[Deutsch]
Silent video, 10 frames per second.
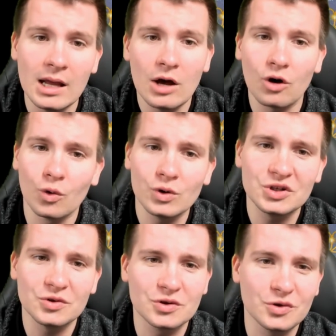
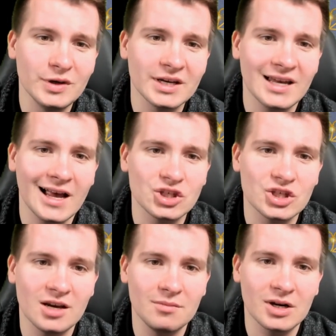Rote und grüne
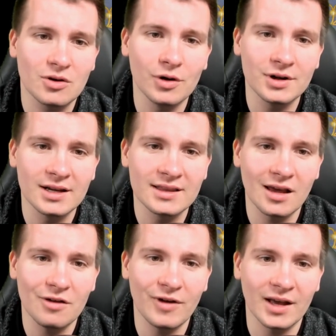Knallsterne mit
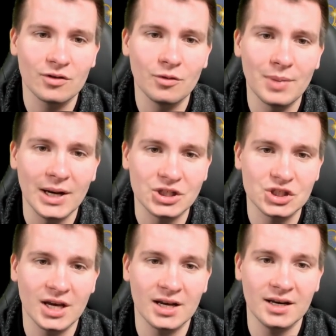Goldglitzereffekt und
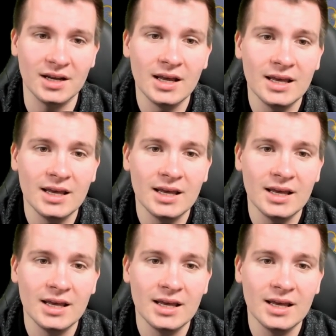Blinksternen.